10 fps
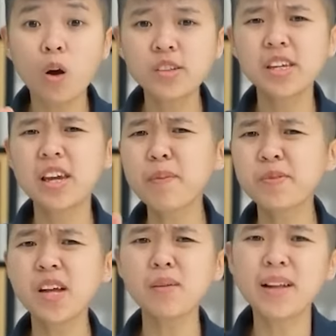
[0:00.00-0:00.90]
có gì
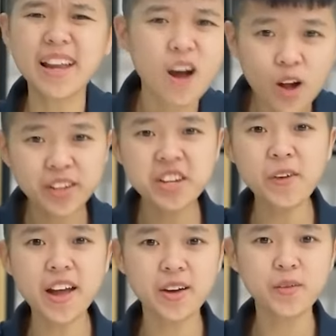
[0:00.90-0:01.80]
hấp dẫn mà lại hot đến
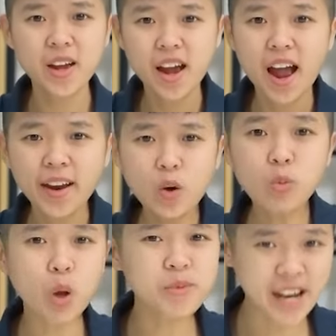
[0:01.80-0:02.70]
như vậy hãy
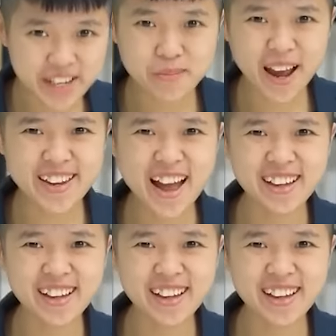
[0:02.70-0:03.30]
cùng tôm trải nghiệm ngay